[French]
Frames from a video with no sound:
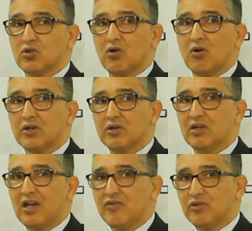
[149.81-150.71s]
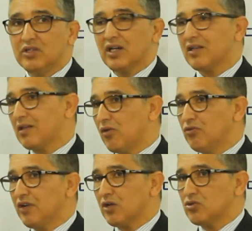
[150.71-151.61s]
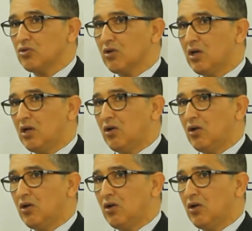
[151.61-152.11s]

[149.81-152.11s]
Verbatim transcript: Je crois que l'avenir est à l'ouverture.